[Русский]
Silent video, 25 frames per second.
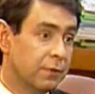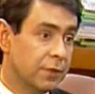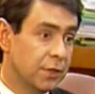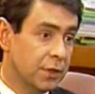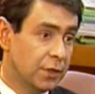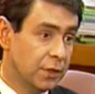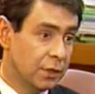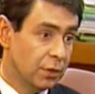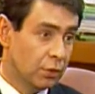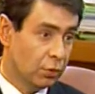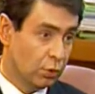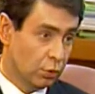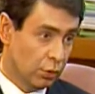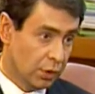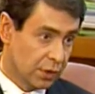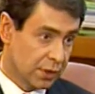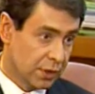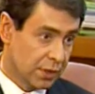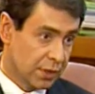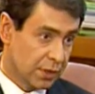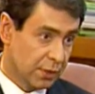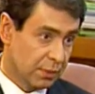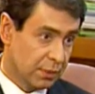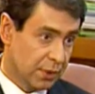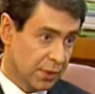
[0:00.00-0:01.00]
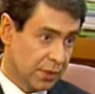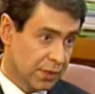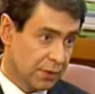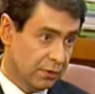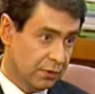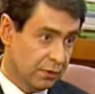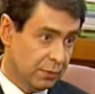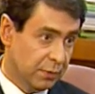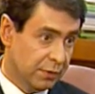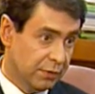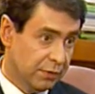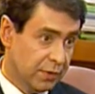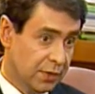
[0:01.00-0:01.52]
введение кодекса
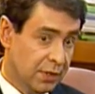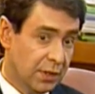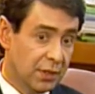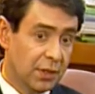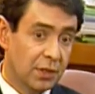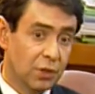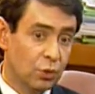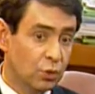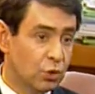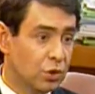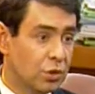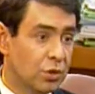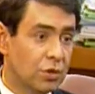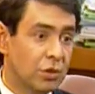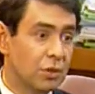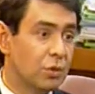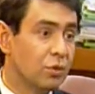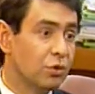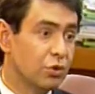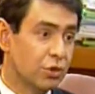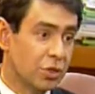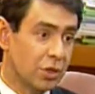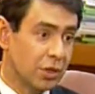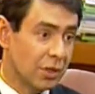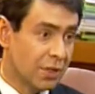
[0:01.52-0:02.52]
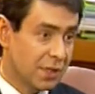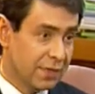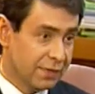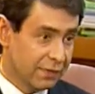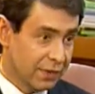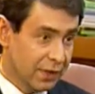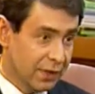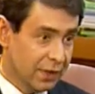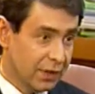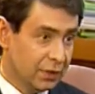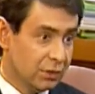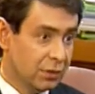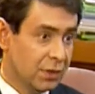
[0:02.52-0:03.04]
корпоративного поведения. Это очень сложное
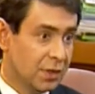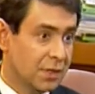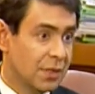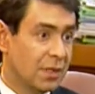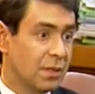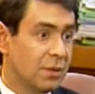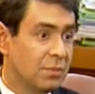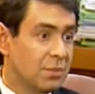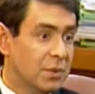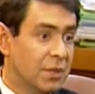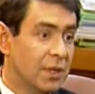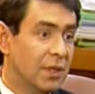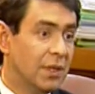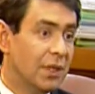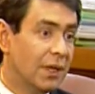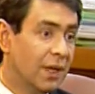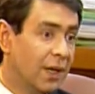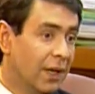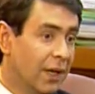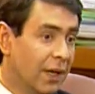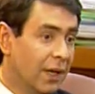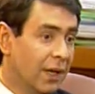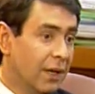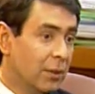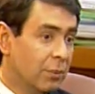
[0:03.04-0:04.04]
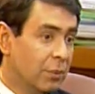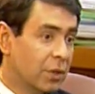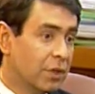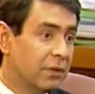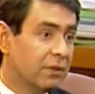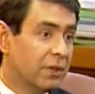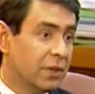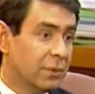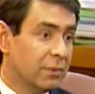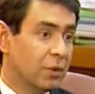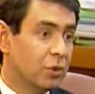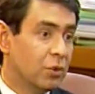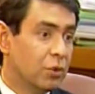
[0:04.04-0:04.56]
название, но на самом деле мы
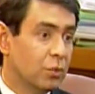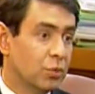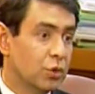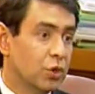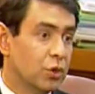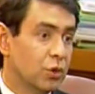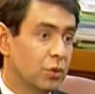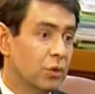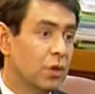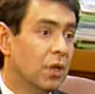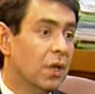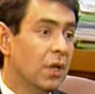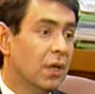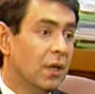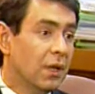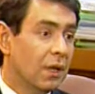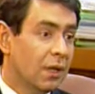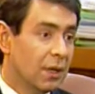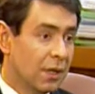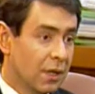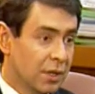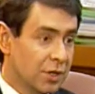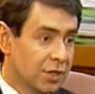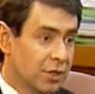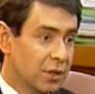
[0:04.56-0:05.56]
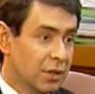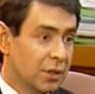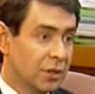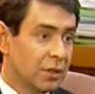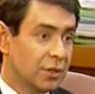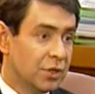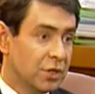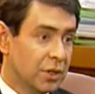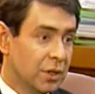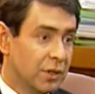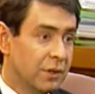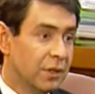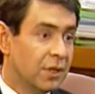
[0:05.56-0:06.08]
говорим о том, что
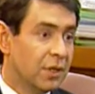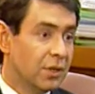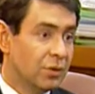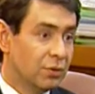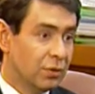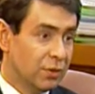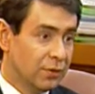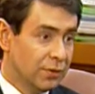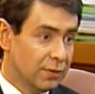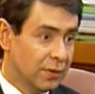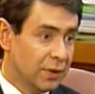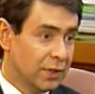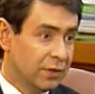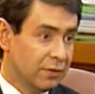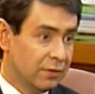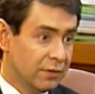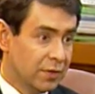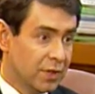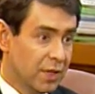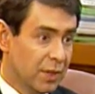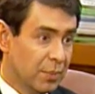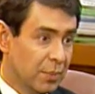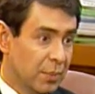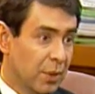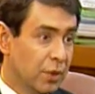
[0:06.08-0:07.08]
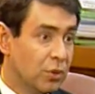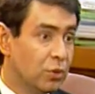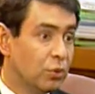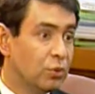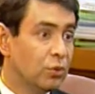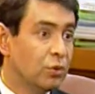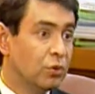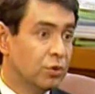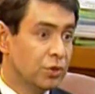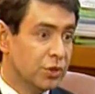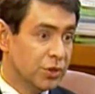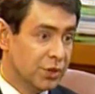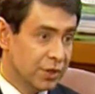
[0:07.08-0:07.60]
каждый человек, который вкладывает в компанию,
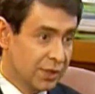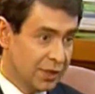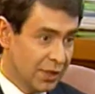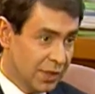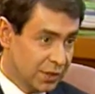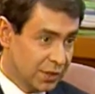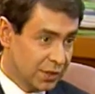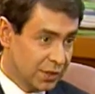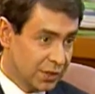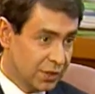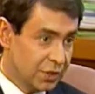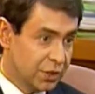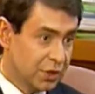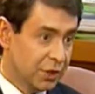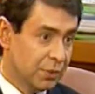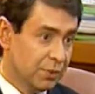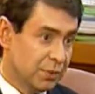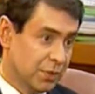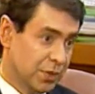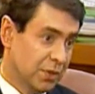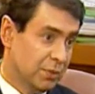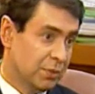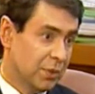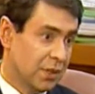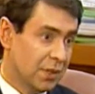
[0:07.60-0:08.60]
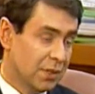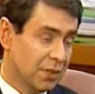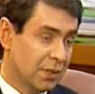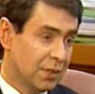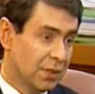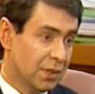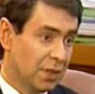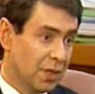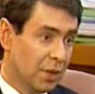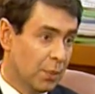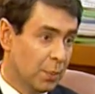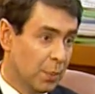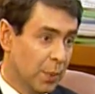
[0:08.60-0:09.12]
должен знать, чем занимается эта
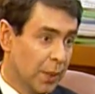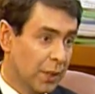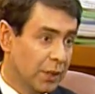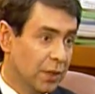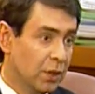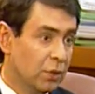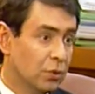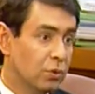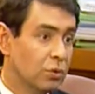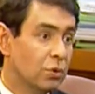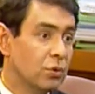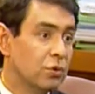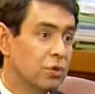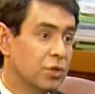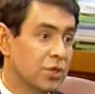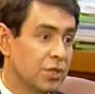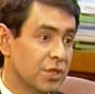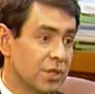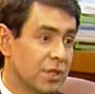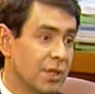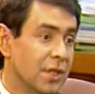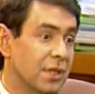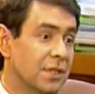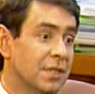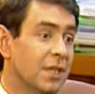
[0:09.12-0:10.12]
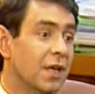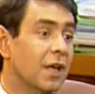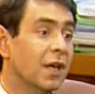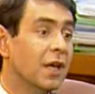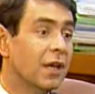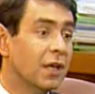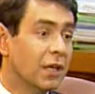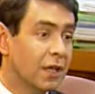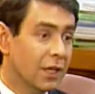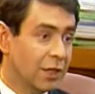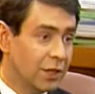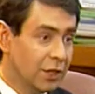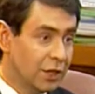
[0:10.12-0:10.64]
компания, он должен mm-hmm. знать,
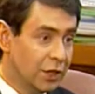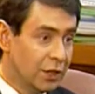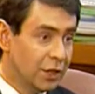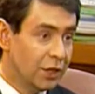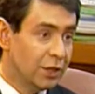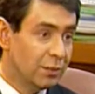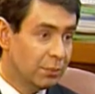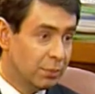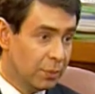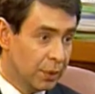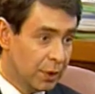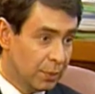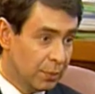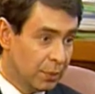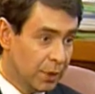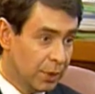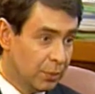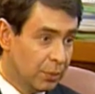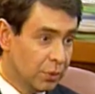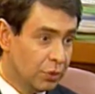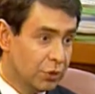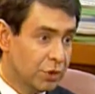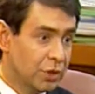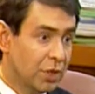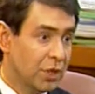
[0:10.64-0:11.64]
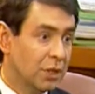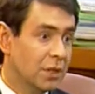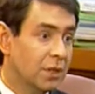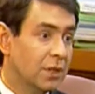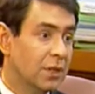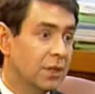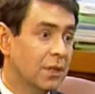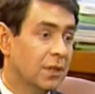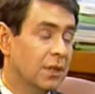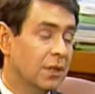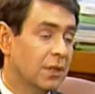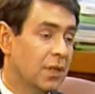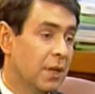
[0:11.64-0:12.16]
какие прибыли получает
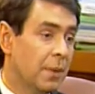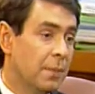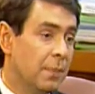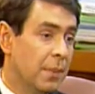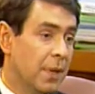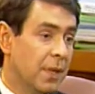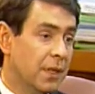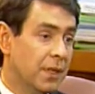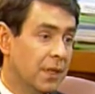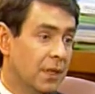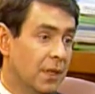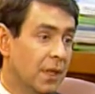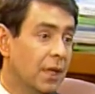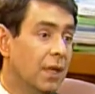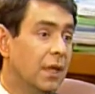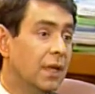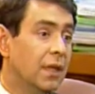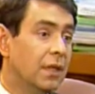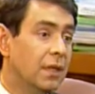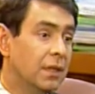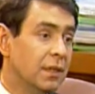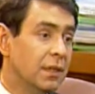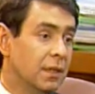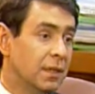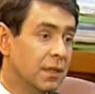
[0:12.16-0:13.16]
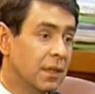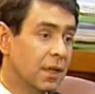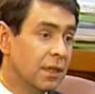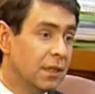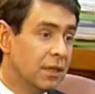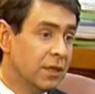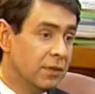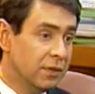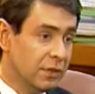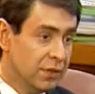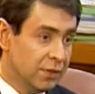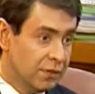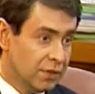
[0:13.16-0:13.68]
эта компания и
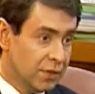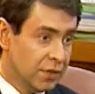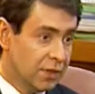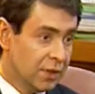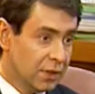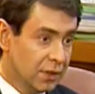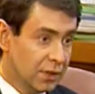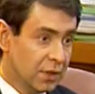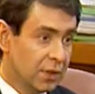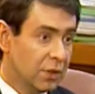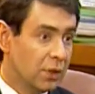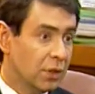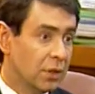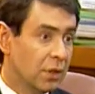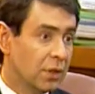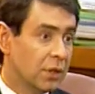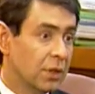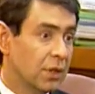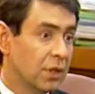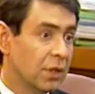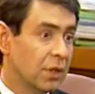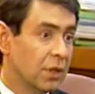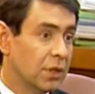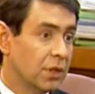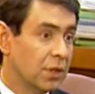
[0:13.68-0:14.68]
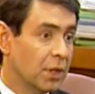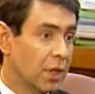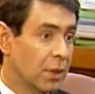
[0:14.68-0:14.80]
какие дивиденды э, эта